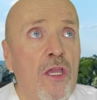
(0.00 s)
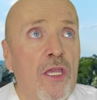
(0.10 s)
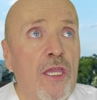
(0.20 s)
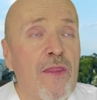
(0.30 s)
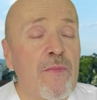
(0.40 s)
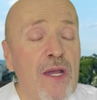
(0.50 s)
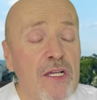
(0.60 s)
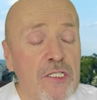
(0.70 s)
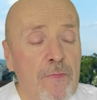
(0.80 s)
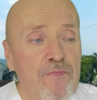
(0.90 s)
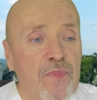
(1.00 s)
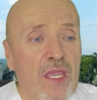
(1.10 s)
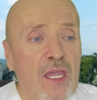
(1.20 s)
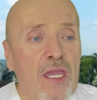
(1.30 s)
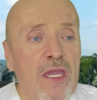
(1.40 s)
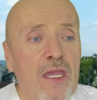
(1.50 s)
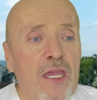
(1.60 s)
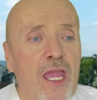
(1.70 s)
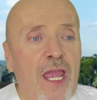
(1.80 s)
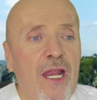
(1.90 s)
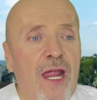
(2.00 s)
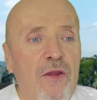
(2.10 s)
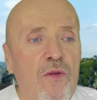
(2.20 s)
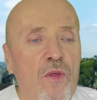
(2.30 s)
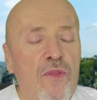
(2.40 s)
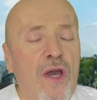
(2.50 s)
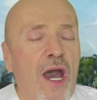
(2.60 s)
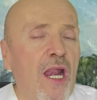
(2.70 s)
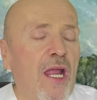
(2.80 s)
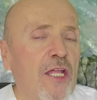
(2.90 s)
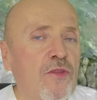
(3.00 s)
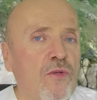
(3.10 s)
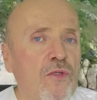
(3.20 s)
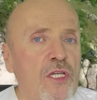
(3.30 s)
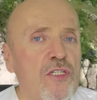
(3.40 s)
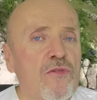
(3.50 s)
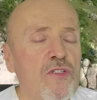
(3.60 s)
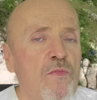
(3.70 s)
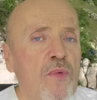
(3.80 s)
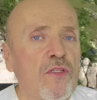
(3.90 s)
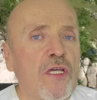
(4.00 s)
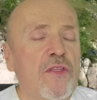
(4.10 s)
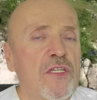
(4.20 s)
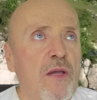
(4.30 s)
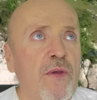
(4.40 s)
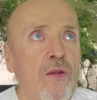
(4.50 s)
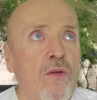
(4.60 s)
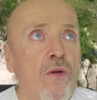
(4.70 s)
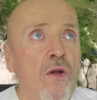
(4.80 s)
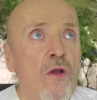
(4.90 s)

Y además, eh, el arroz al gato, y esto es importante saberlo,